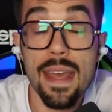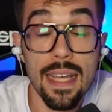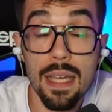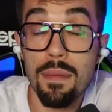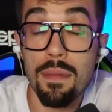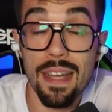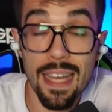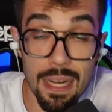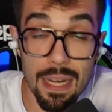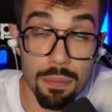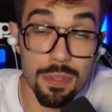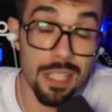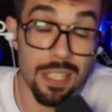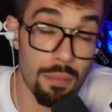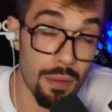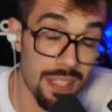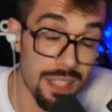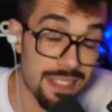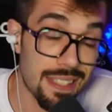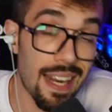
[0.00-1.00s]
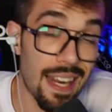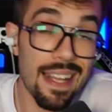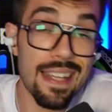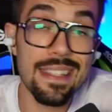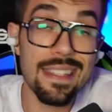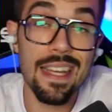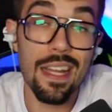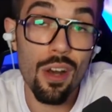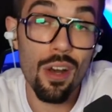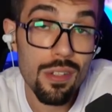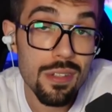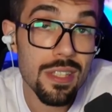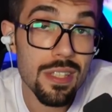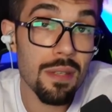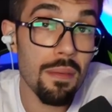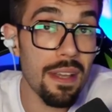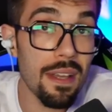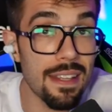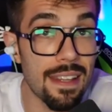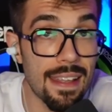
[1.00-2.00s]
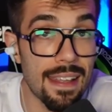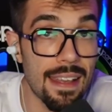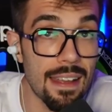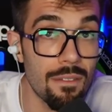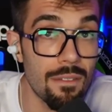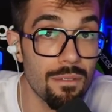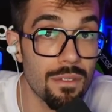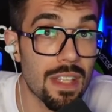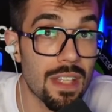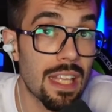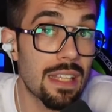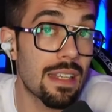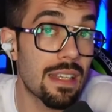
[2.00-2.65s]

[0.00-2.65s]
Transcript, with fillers: che magari potrebbero essere anche delle ottime idee che,